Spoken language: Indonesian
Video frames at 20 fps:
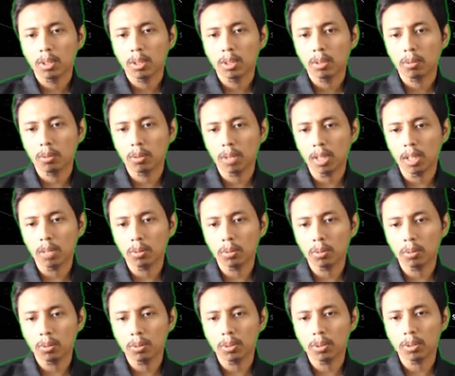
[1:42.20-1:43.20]

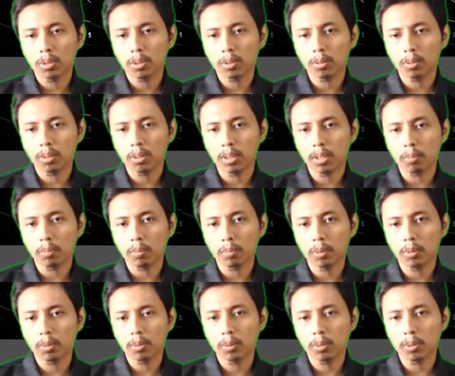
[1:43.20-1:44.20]
Uranus,
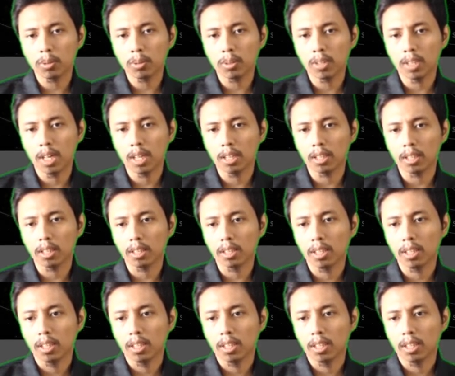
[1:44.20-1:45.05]
Neptunus dan